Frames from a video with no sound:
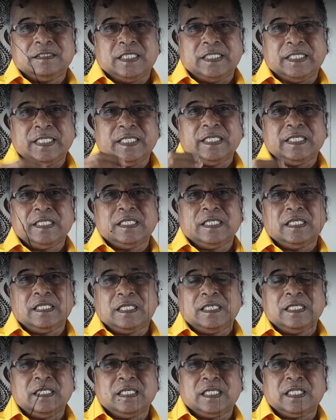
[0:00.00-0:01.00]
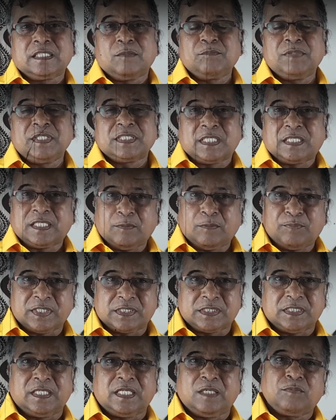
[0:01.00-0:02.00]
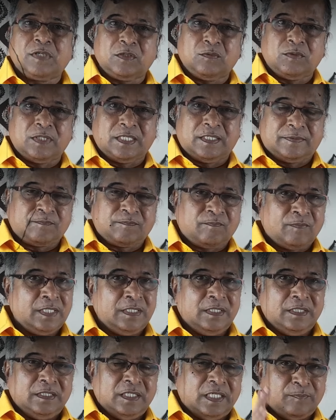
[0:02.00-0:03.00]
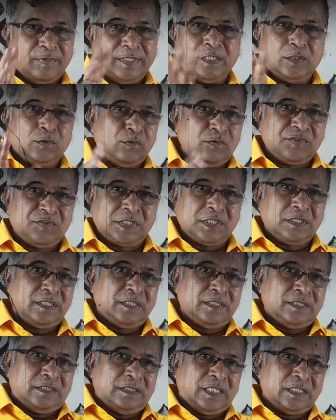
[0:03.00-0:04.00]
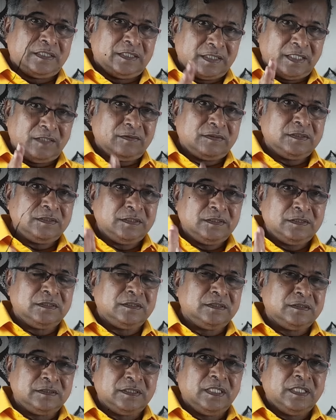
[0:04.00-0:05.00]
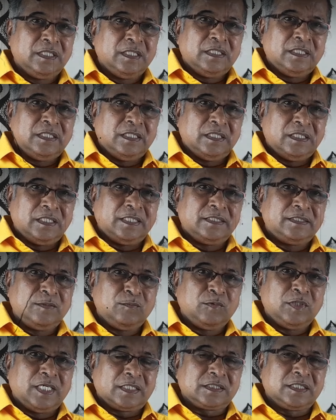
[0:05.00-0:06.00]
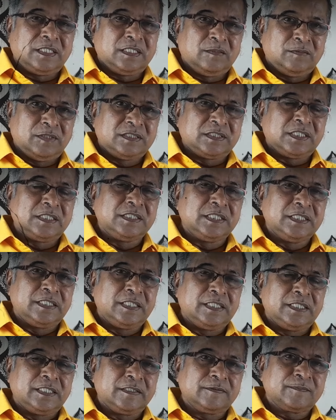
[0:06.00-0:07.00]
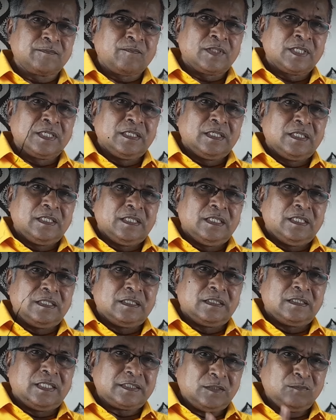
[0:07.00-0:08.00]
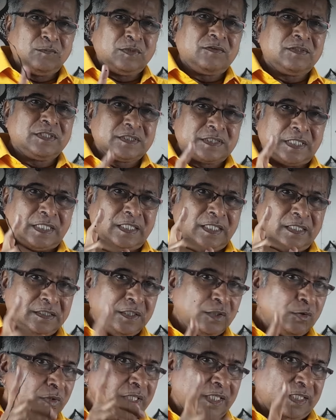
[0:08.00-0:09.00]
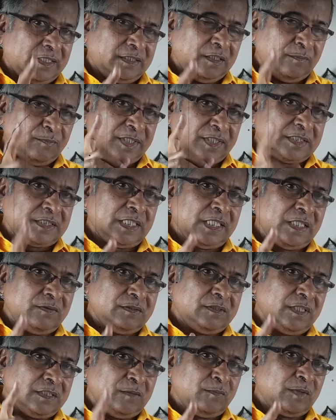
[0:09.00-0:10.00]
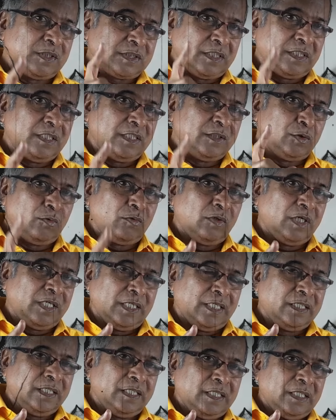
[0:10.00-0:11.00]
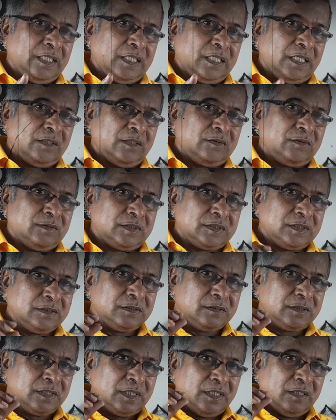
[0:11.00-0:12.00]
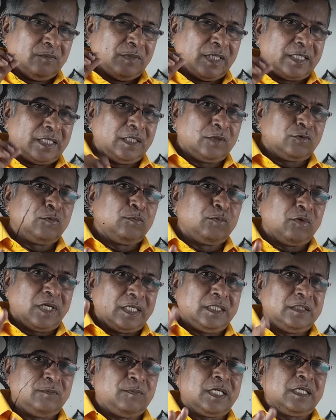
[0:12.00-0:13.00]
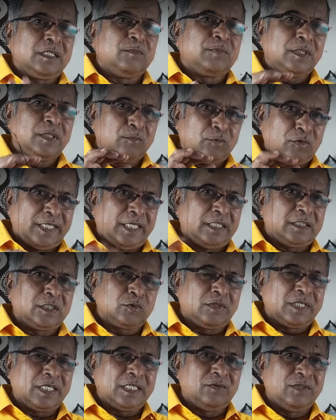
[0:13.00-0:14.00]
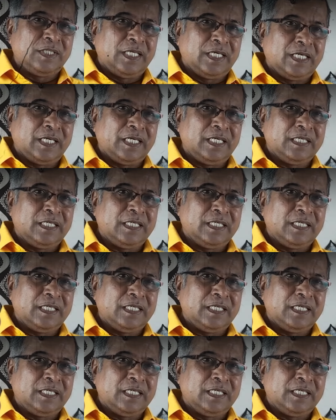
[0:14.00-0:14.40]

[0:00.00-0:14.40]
தட்டி கேட்க ஆள் தம்பி சண்டை பிரசண்டாம் பண்ணுவான் அப்படிங்கிற ஒரு விஷயம் இருக்குது அதுதான் வந்து இந்த திமுக அரசாங்கம் அதை செஞ்சுக்கிட்டு இருக்கு அதிமுகவும் இது சரியாக எதிர்கொள்ளலை இந்த பிரச்சனையை வந்து அதிமுக சரியாக எதிர்கொள்ளலை அது வந்து மக்கள் துன்புறாங்க இது பண்ணுறாங்க இப்படி மொட்டையாக தான் சொல்கிறாங்க ஒழிய